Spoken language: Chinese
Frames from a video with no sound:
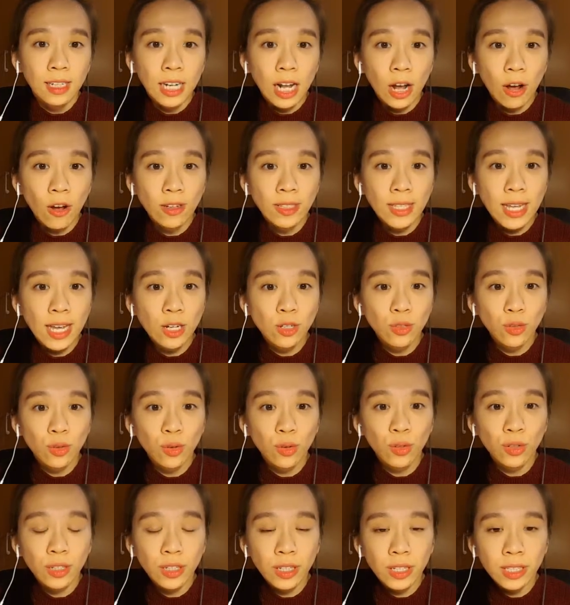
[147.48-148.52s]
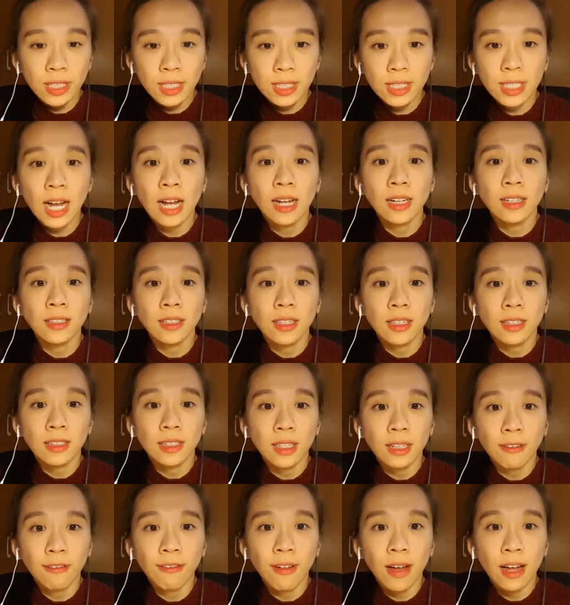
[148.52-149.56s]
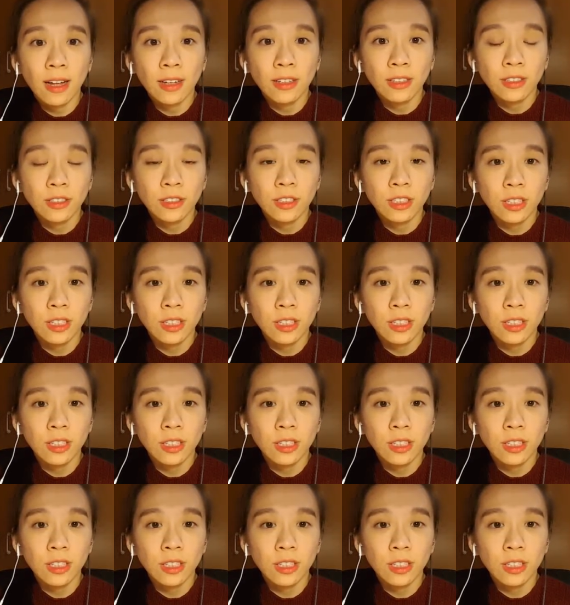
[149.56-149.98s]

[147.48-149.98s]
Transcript: 然后在中央的地方，